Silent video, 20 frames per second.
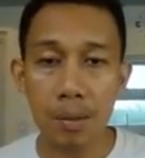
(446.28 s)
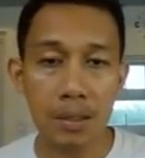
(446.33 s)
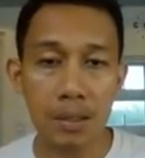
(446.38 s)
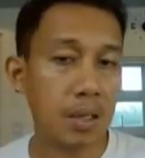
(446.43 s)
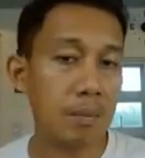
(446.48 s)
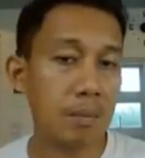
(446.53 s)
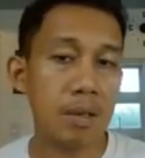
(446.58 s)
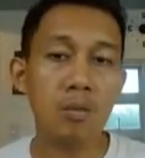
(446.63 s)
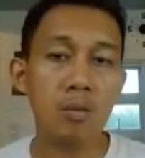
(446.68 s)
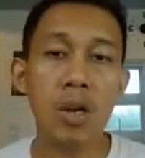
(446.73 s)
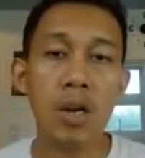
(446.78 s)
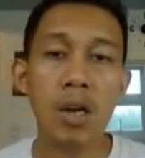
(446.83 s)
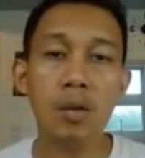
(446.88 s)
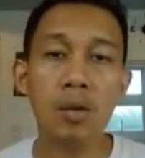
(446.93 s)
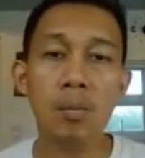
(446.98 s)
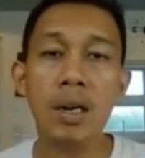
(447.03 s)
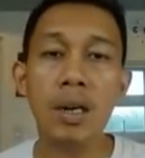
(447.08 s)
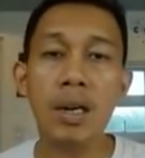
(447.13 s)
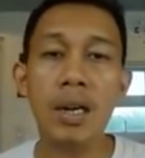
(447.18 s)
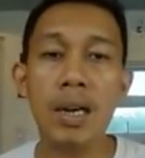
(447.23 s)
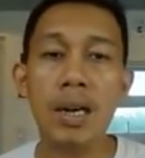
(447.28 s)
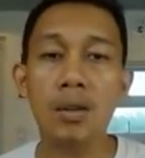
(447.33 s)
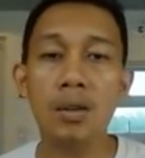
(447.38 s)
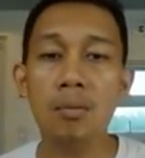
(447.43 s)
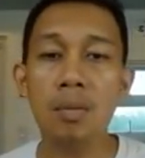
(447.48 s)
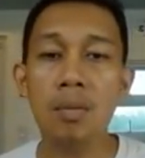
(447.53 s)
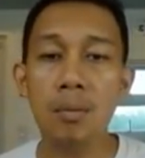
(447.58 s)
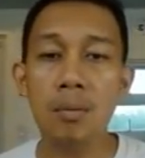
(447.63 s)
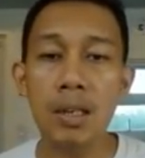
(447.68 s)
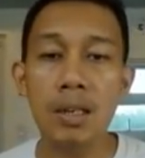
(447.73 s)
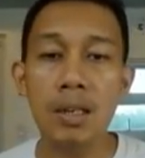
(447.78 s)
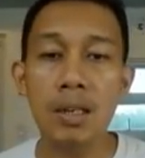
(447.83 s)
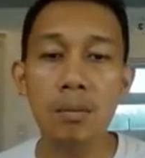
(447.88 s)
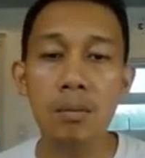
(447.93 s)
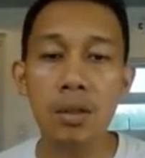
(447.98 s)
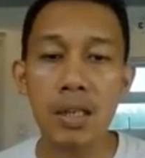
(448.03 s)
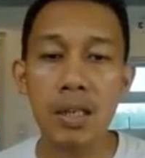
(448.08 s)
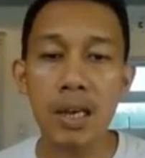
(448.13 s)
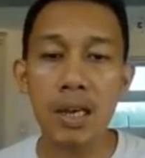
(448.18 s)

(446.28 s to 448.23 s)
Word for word: sabihin mo lang magkano yung bibilin mo,